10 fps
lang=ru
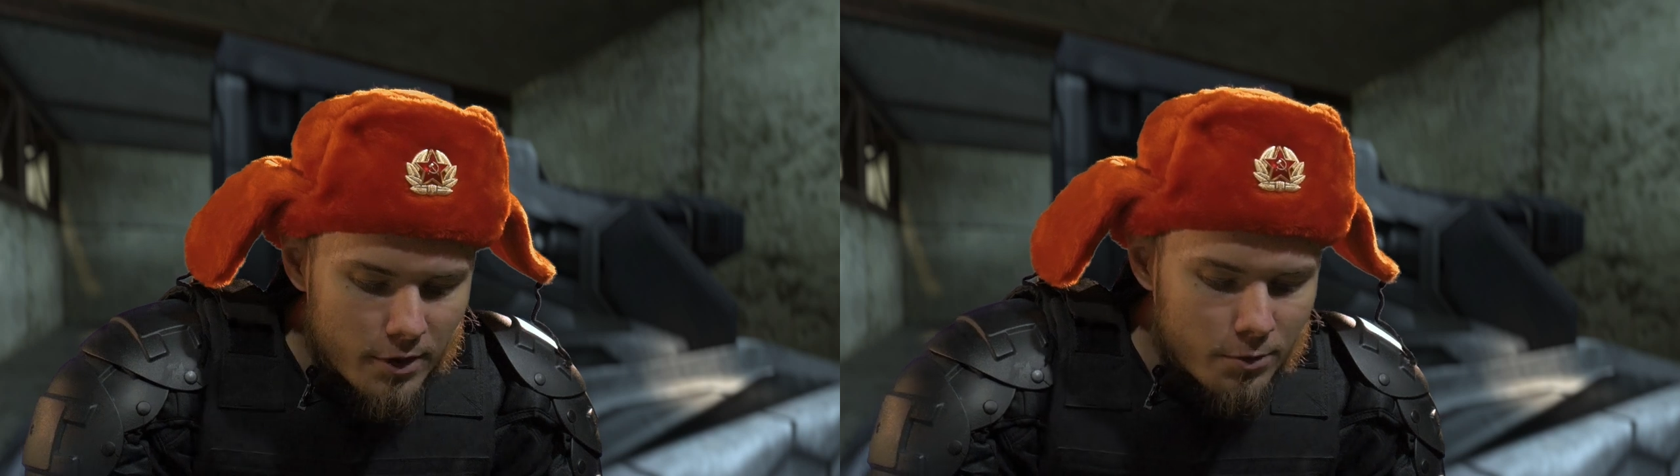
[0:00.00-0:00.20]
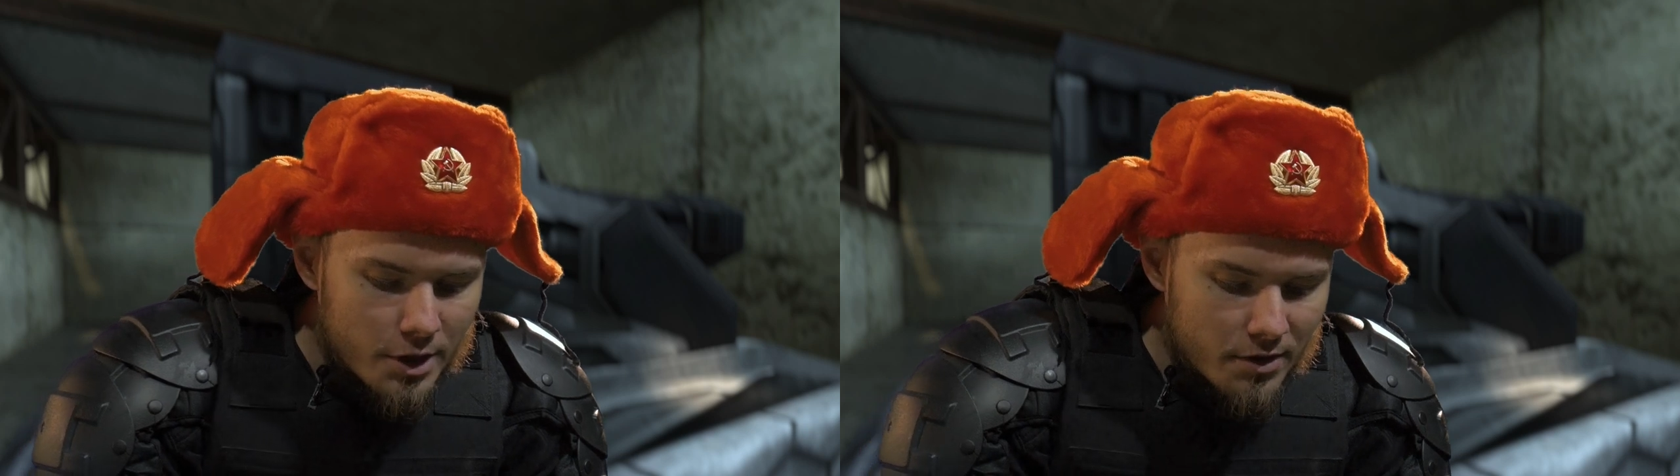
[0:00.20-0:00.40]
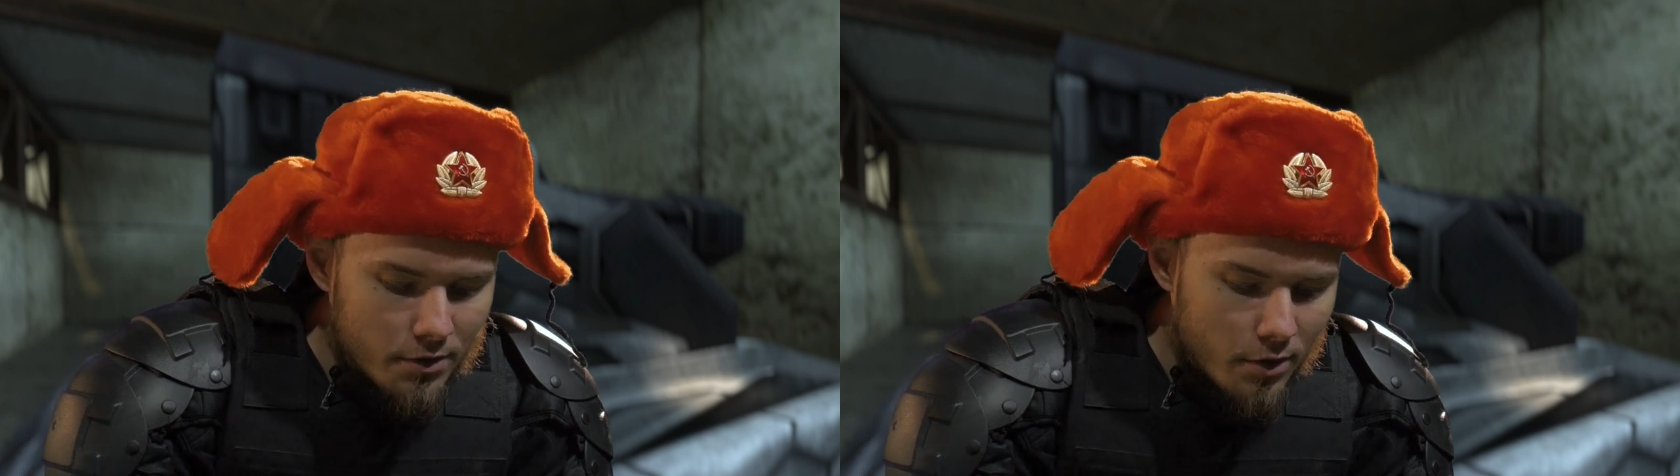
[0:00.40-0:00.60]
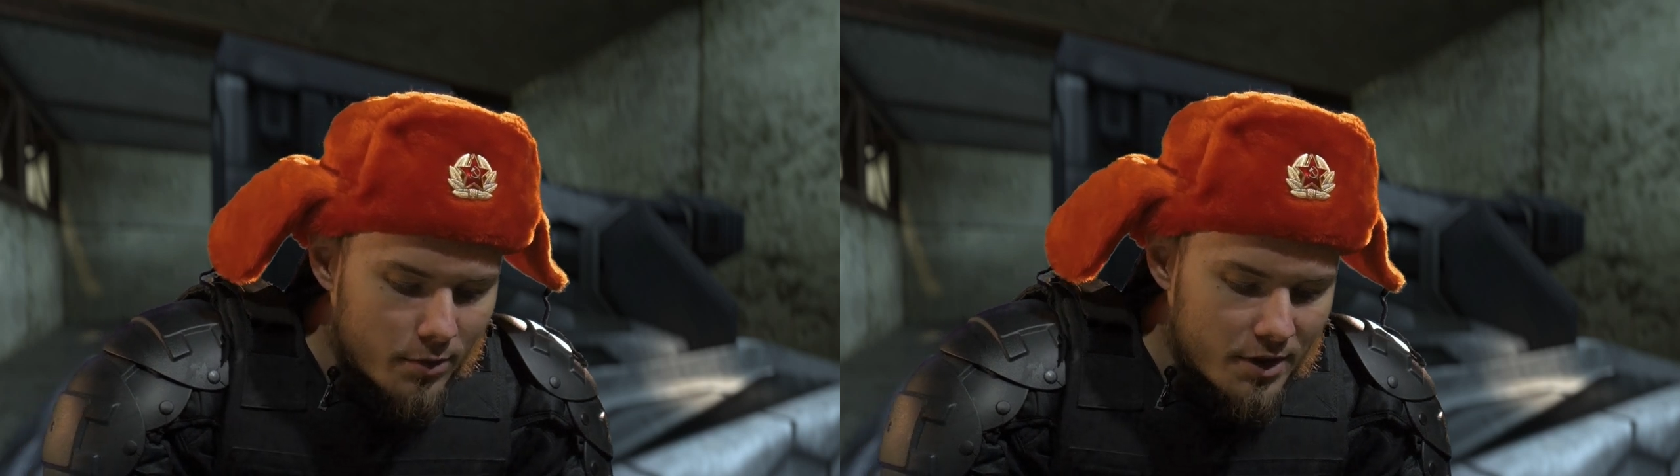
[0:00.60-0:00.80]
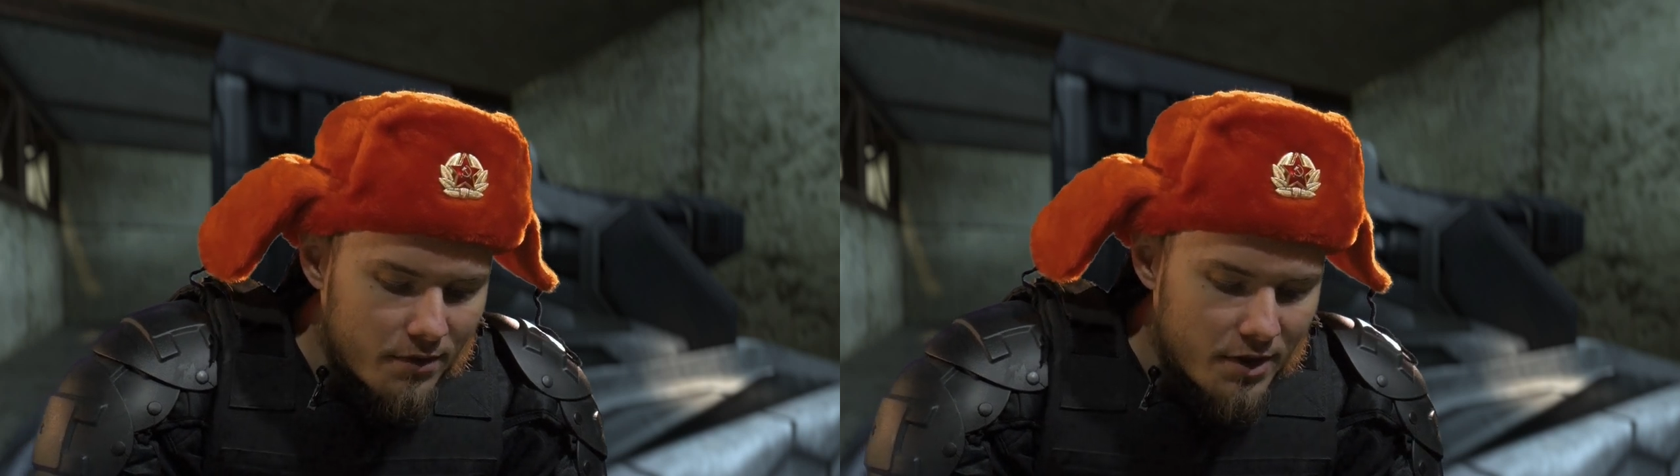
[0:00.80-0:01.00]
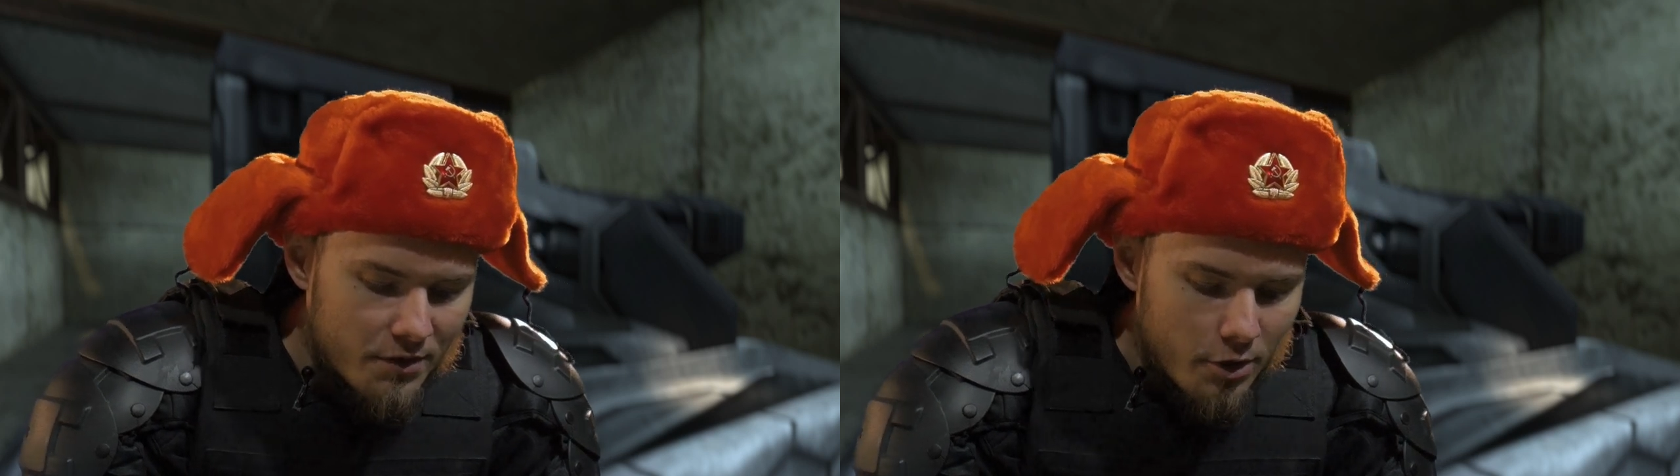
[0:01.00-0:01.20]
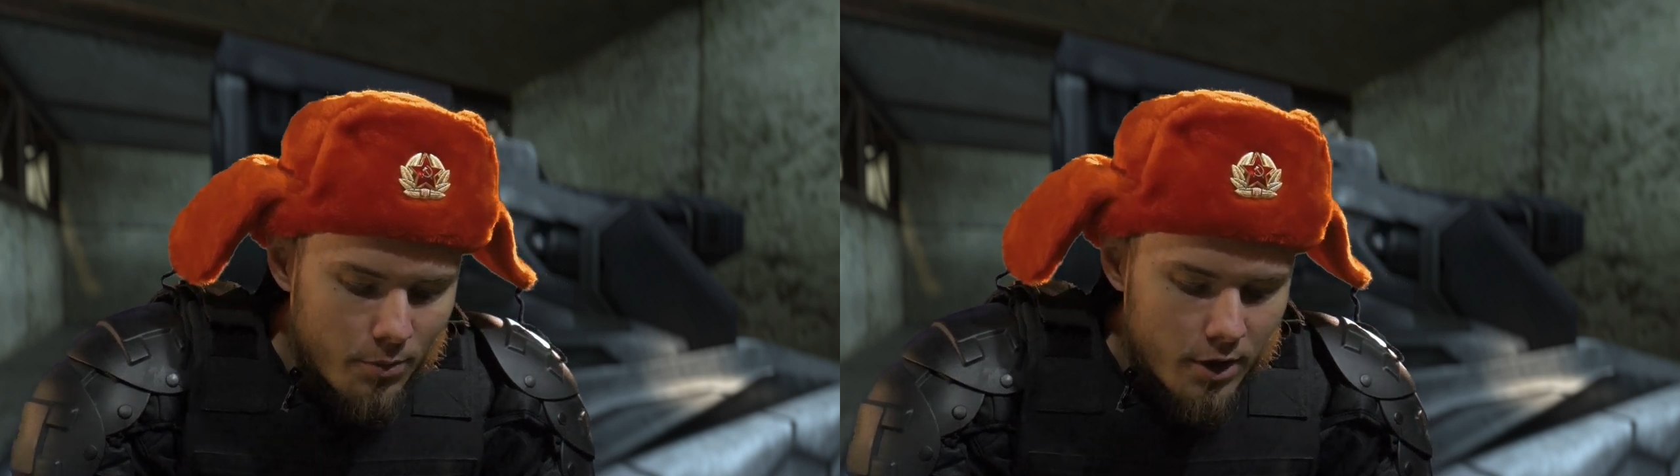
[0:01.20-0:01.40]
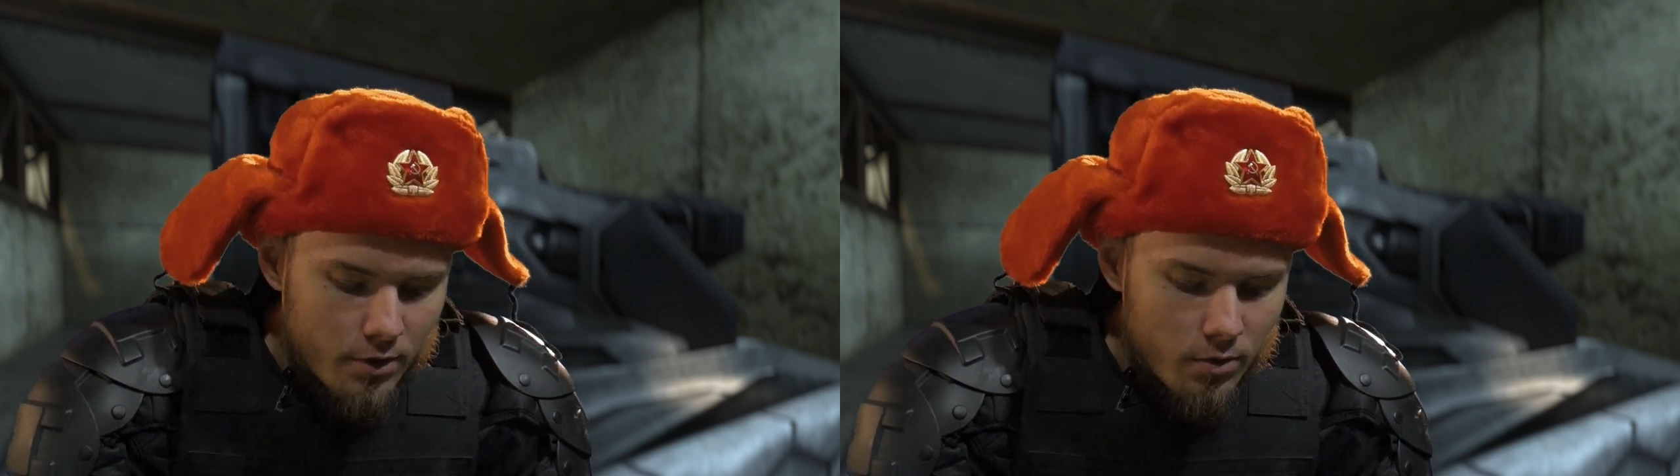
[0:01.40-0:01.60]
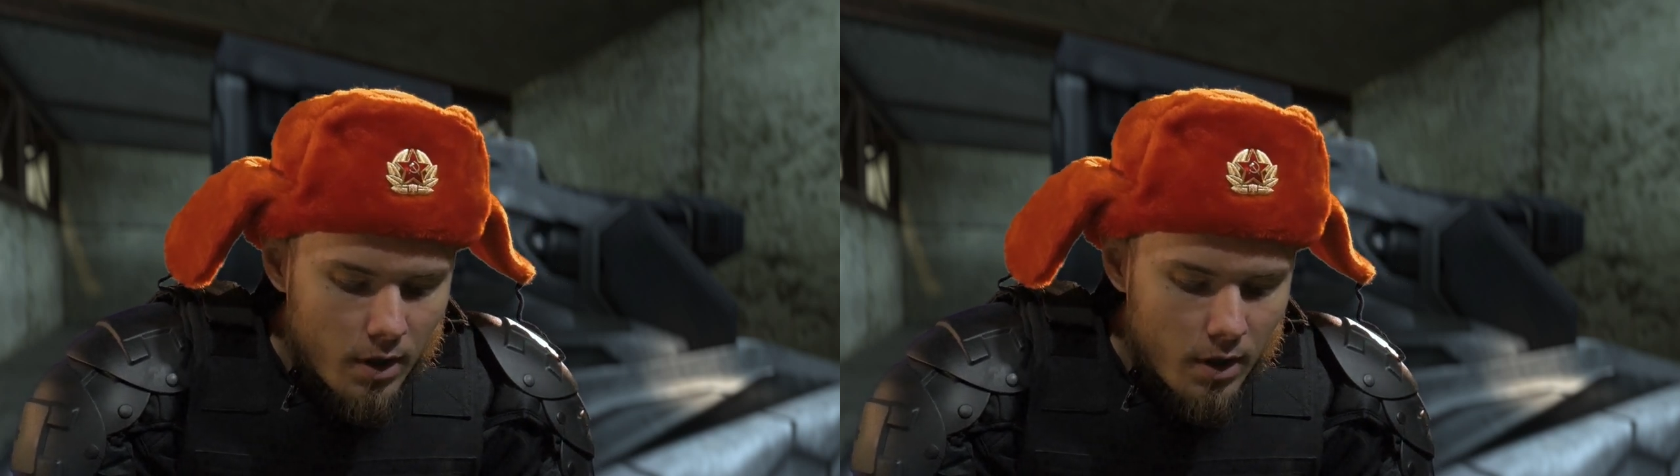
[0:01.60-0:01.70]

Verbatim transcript: Будет ли участвовать Рома DVD в съемках